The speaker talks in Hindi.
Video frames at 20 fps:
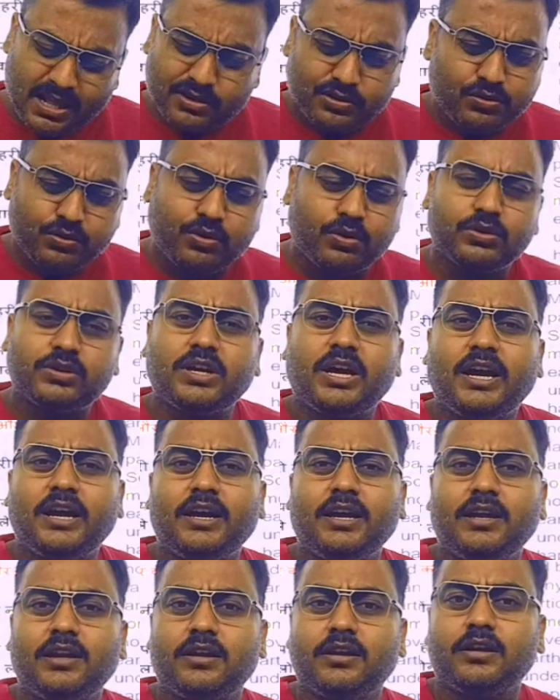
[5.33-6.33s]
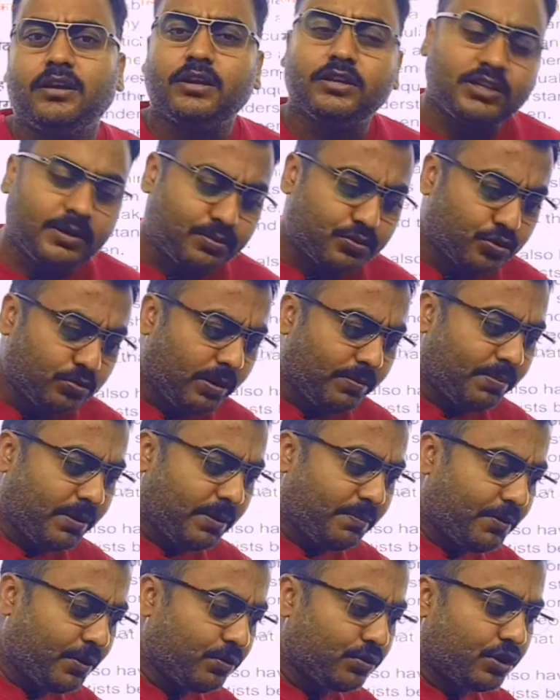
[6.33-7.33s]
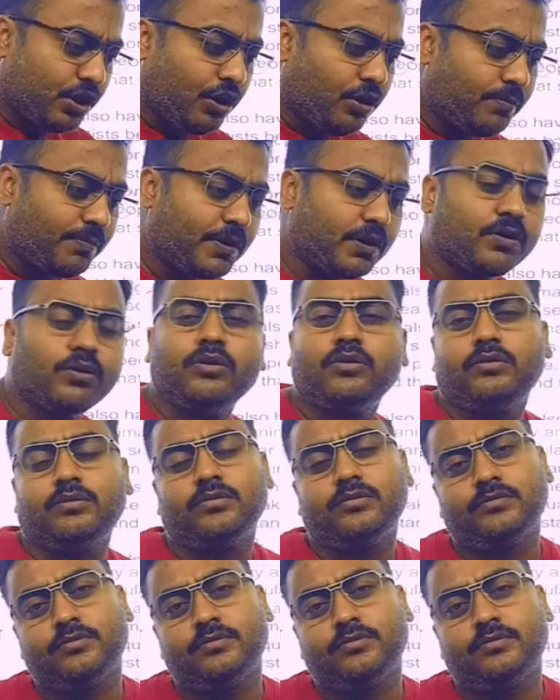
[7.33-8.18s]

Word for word: बड़ा दुख होता है जब सुबह पेपर उठाओ पढ़ो